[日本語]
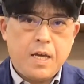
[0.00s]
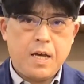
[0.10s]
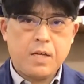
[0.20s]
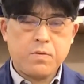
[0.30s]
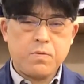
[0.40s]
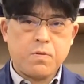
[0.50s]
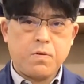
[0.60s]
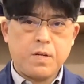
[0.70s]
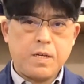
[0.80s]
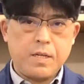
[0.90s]
えー、あと
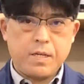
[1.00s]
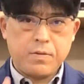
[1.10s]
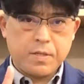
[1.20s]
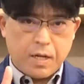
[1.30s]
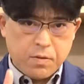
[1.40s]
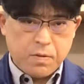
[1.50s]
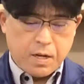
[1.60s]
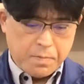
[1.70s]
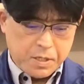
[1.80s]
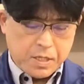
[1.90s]
残り2日と
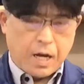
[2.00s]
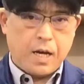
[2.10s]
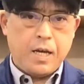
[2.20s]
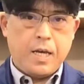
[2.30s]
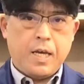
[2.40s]
なりました、